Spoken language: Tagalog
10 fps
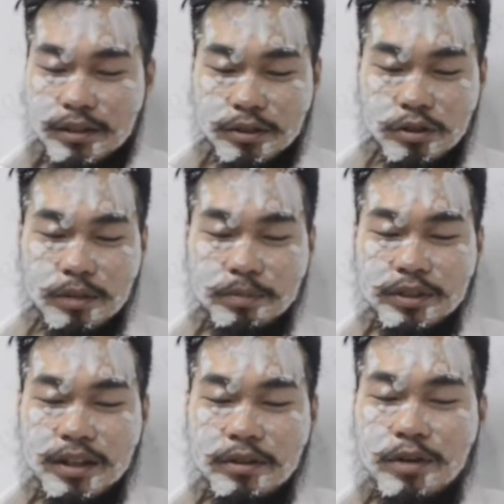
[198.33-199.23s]
So, tapos
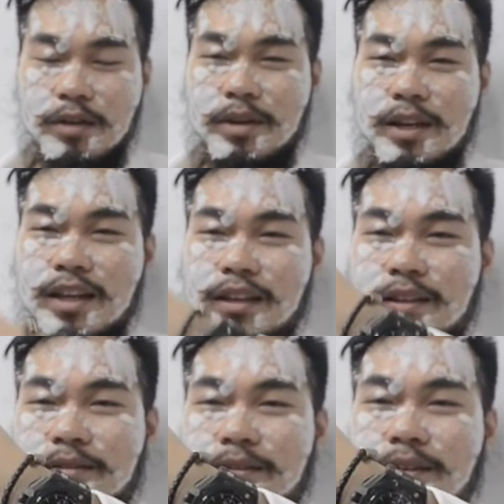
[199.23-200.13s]
na yung 1 minute.
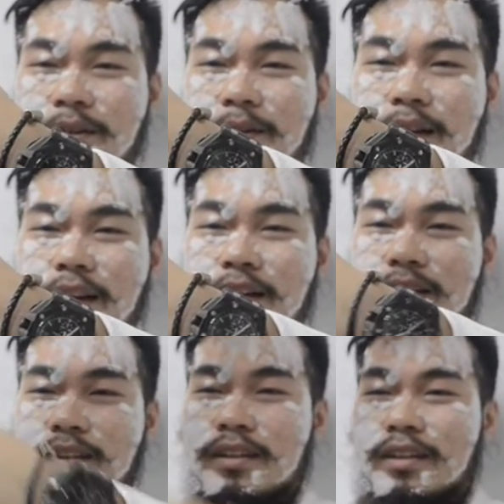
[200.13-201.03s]
Okay?
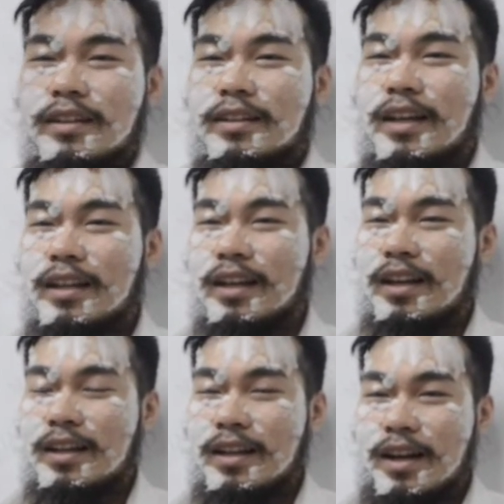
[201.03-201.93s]

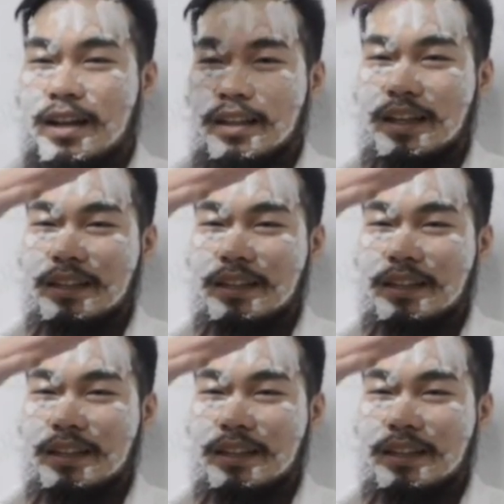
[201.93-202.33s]
Tatanggalin na natin.